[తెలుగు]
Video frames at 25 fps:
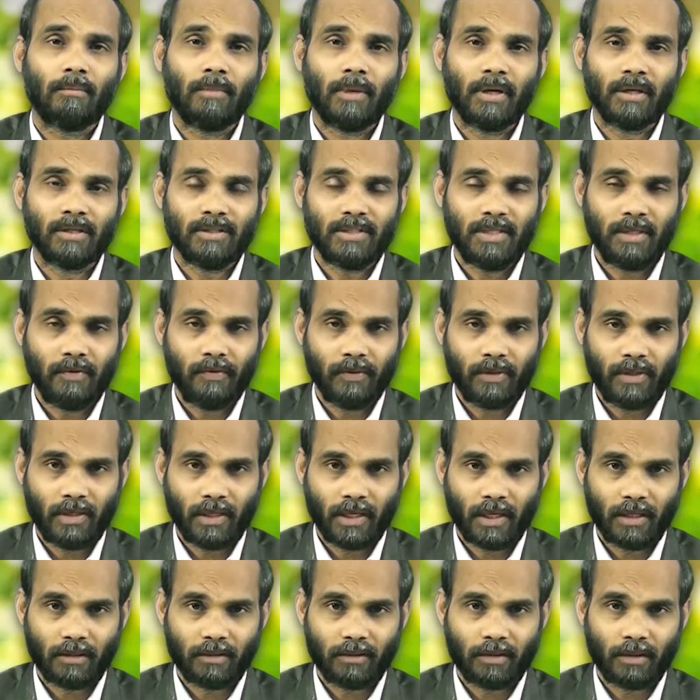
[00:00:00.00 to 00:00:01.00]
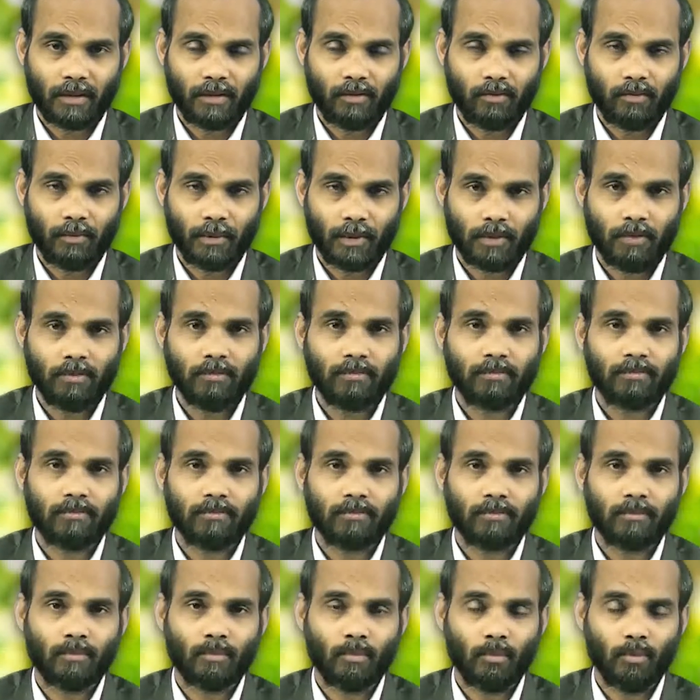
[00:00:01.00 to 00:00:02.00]
మన జీవిత యాత్రను మనం
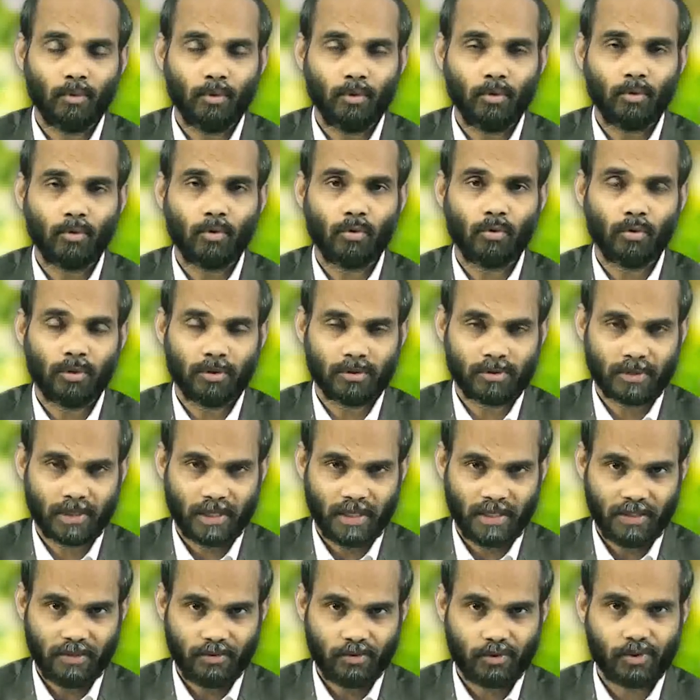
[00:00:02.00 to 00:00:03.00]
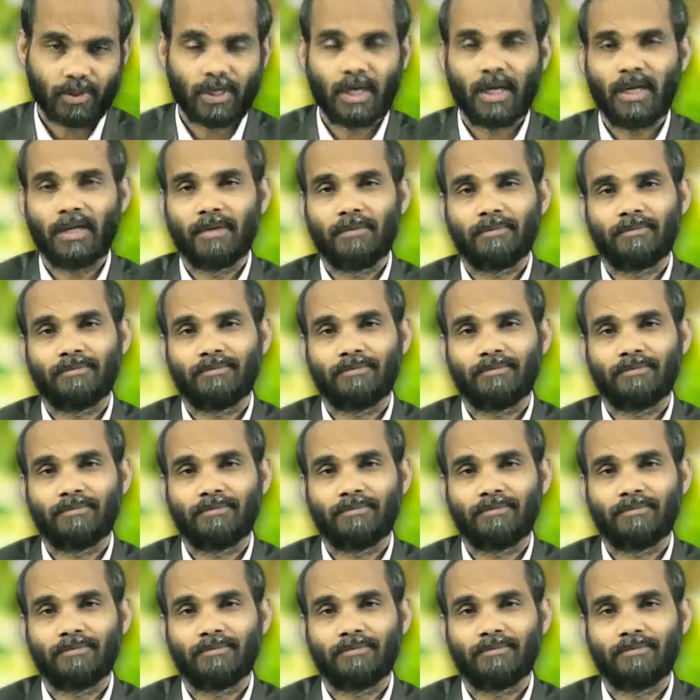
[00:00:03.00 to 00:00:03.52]
ముందుకు కొనసాగించాలి